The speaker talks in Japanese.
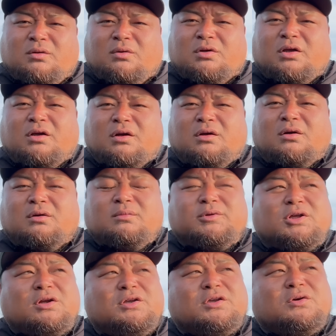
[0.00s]
OK かな。
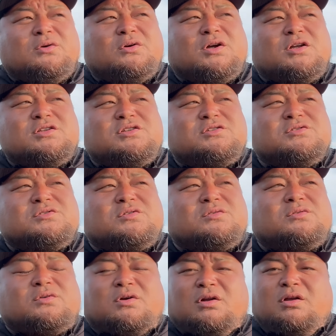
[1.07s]
他力本願寺住
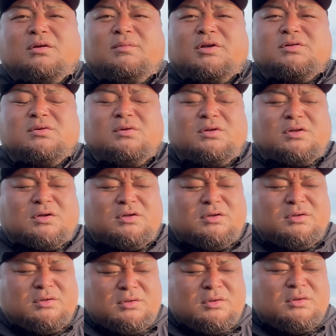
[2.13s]
職とかね。まあ、そのあた
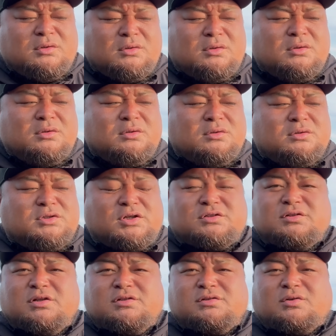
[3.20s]
り、
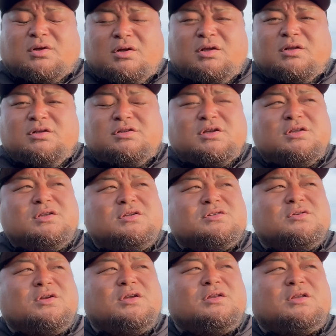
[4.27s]
設立とかね。
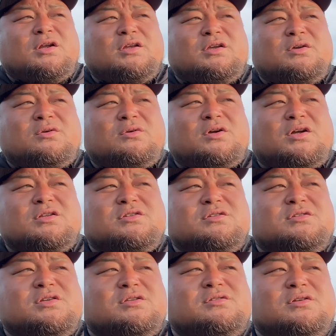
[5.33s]
2024年他力本願
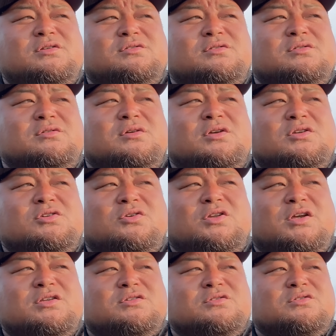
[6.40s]
寺設立初
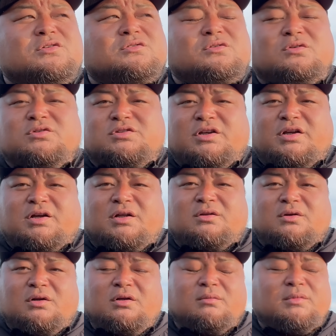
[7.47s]
代住職大津愛川
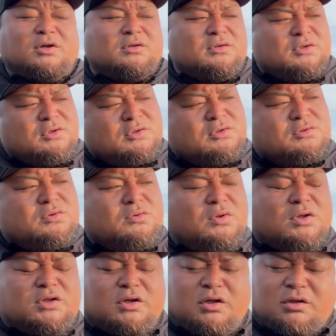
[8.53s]
とかね。まあ、そ
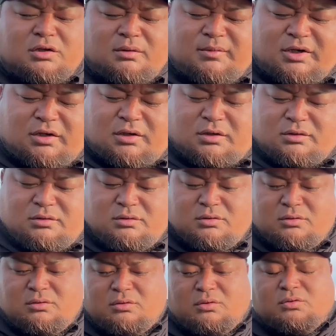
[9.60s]
のあたりやったらまあ、
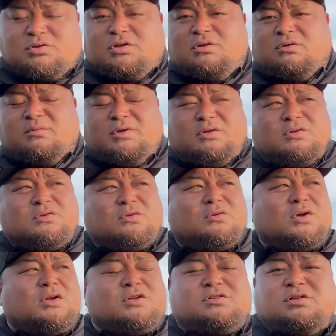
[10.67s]
同姓同名の人
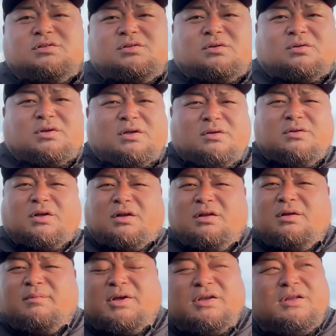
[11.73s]
の話ですよとか言うたら
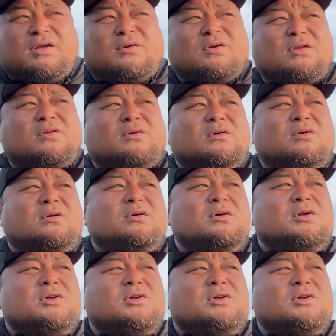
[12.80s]
ね、まあいいんだろうけど、